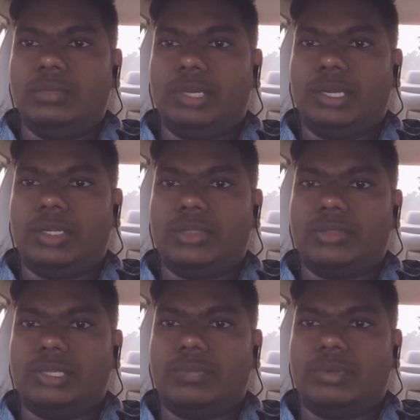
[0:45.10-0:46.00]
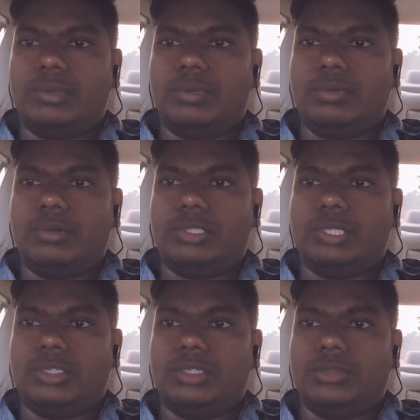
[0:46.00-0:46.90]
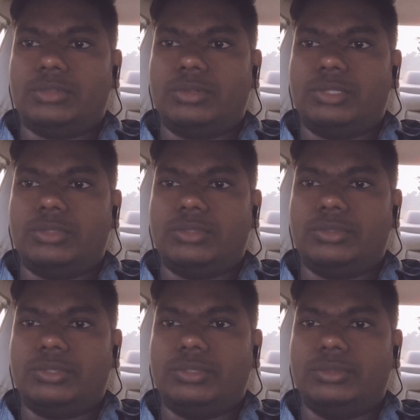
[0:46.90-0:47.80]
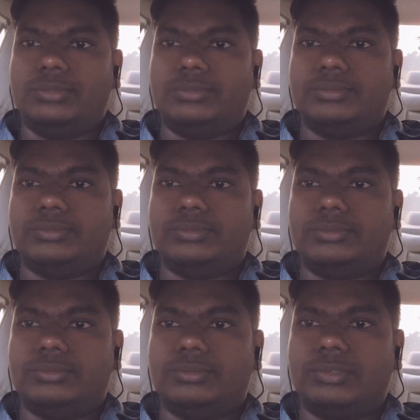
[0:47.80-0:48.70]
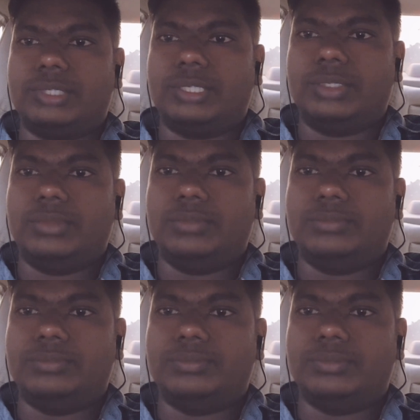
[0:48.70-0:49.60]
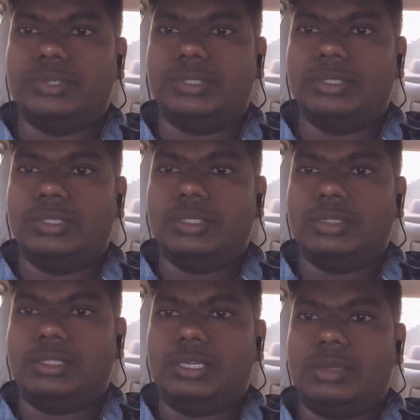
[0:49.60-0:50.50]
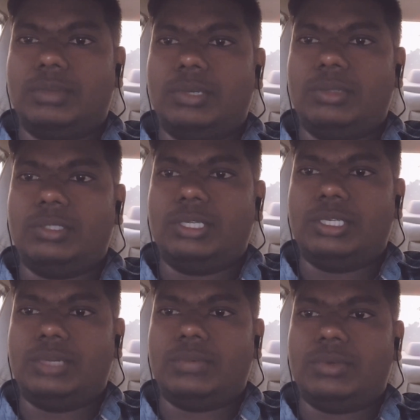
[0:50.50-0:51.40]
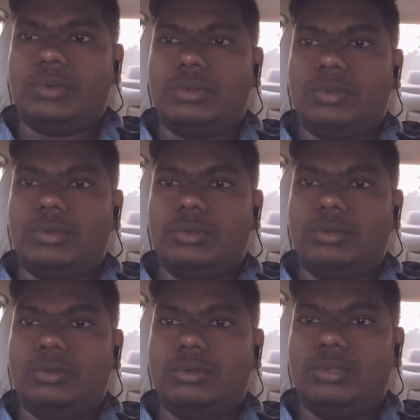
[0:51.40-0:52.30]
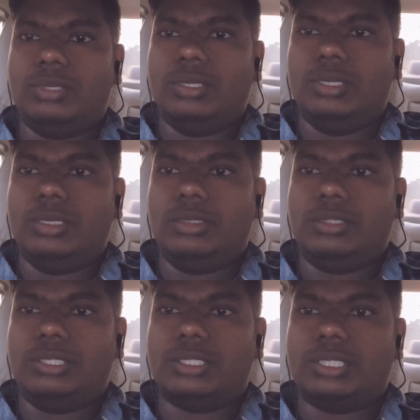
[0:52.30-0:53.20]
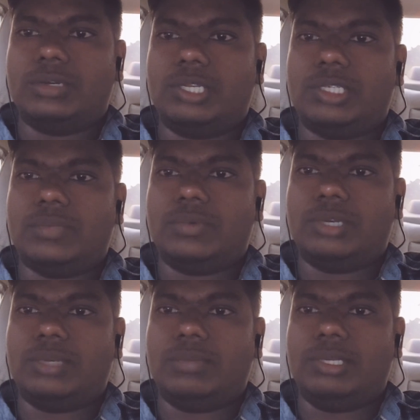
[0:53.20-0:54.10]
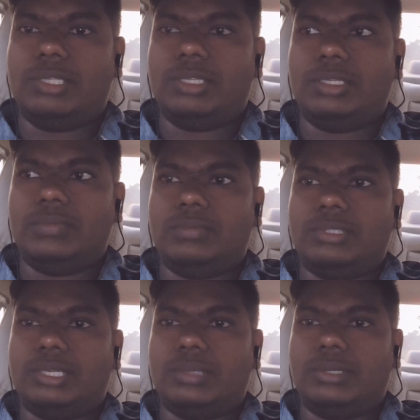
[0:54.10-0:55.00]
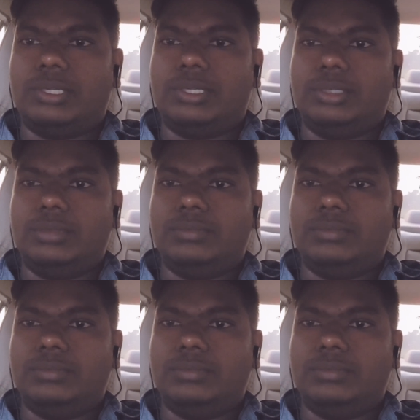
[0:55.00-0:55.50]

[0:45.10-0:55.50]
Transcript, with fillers: ప్రకటిస్తుంది అప్పుడు మీరు బోనస్ చెక్ చేసుకోవాల్సి ఉంటుంది అది దాంట్లో మీరు చేసే అమౌంట్లో మీకు ఇన్సూరెన్స్ కవరేజ్కి పోగా మిగతాది సగం అనేది